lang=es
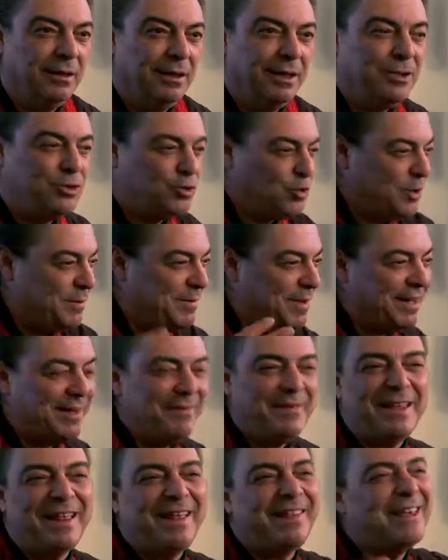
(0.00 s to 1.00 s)
Y su nivel
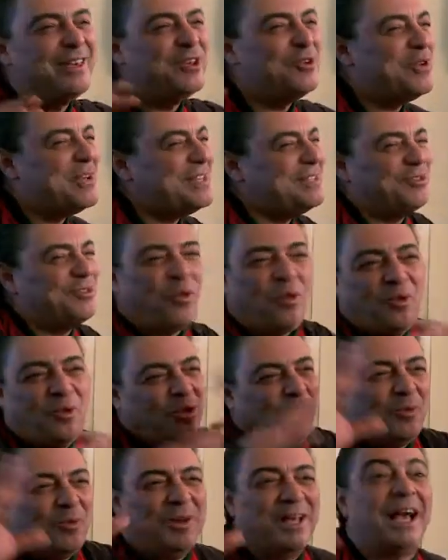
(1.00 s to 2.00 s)
de vida de ellos es todo
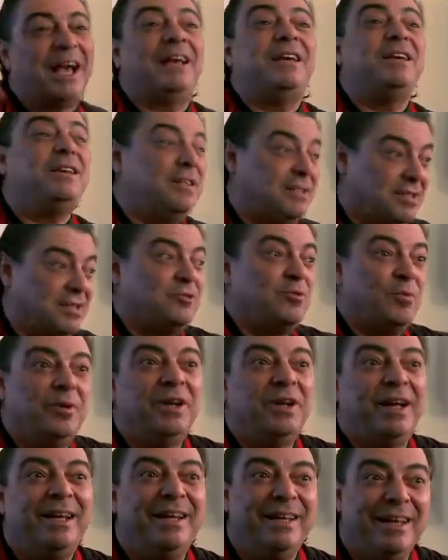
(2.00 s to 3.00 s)
el doble que aquí, y se
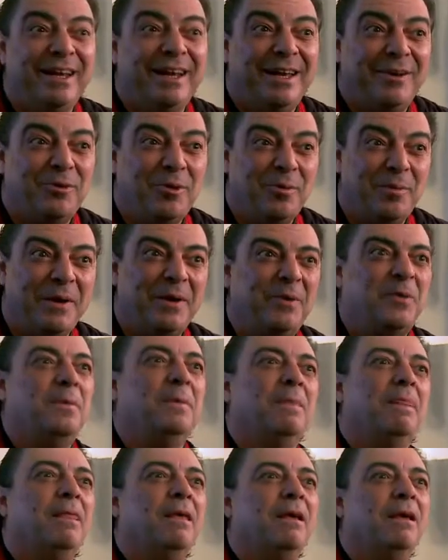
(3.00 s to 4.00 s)
supone que el inglés es europeo.
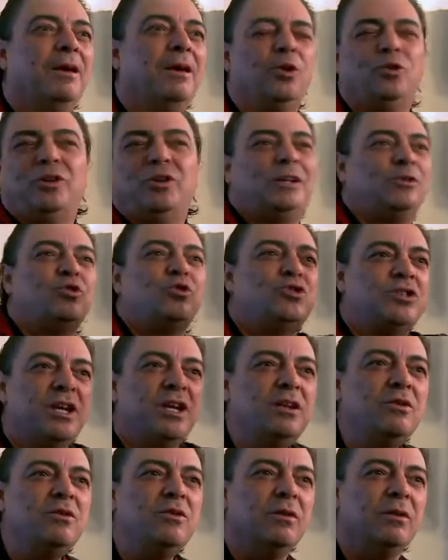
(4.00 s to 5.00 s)
Los teatros
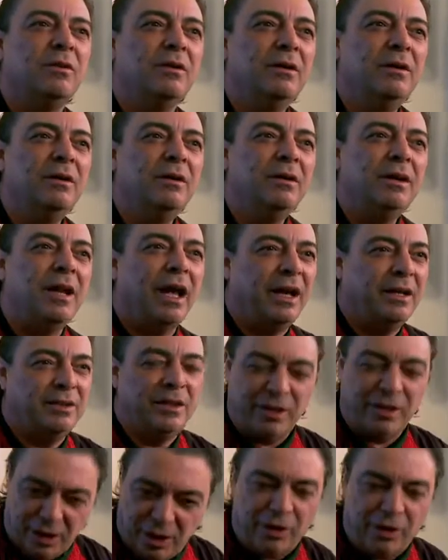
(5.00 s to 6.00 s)
llenos, la
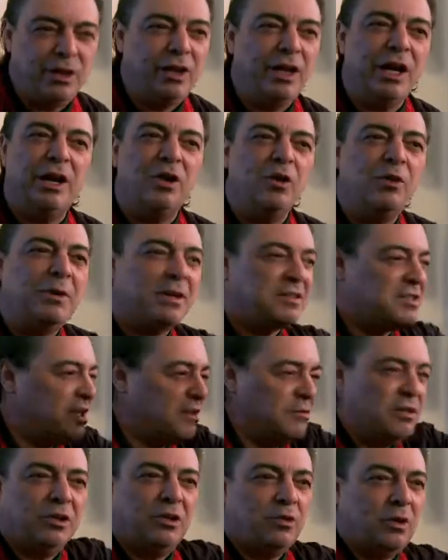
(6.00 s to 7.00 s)
gente tiene dinero y va a
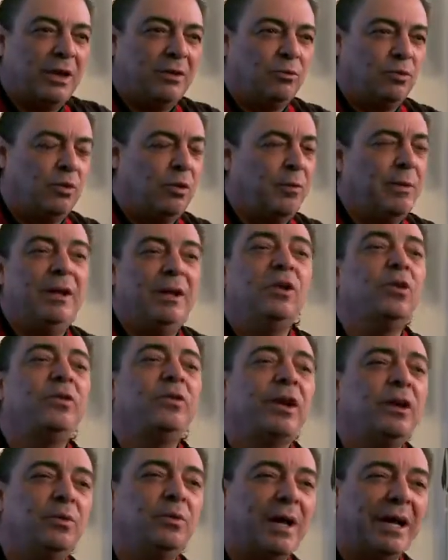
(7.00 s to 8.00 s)
ser, tú no ves en
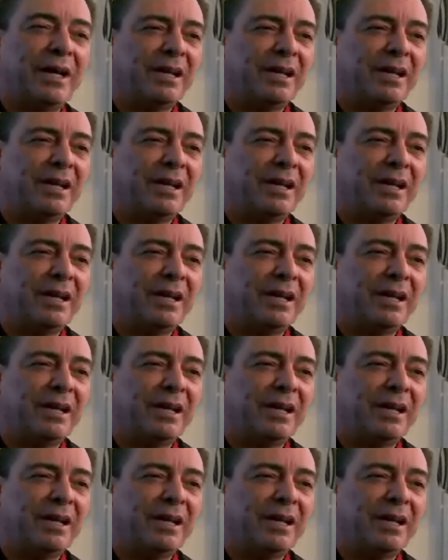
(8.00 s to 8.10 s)
Londres ninguna